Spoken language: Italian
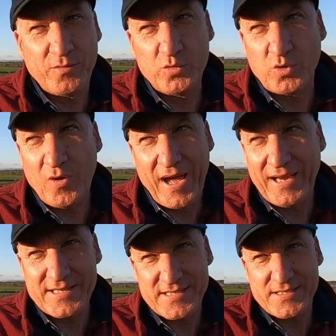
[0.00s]
dovuto
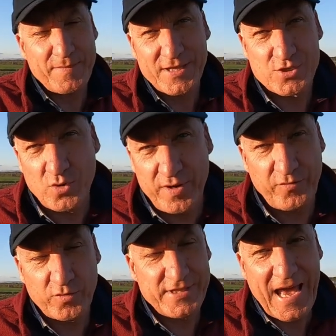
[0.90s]
alla sistemazione
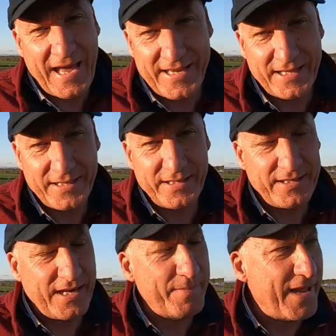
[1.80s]
fondiaria de,
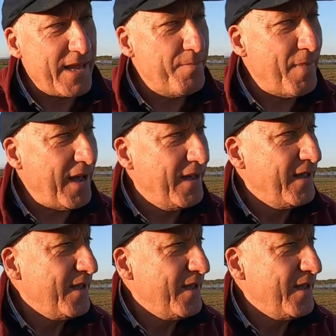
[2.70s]
della Maremma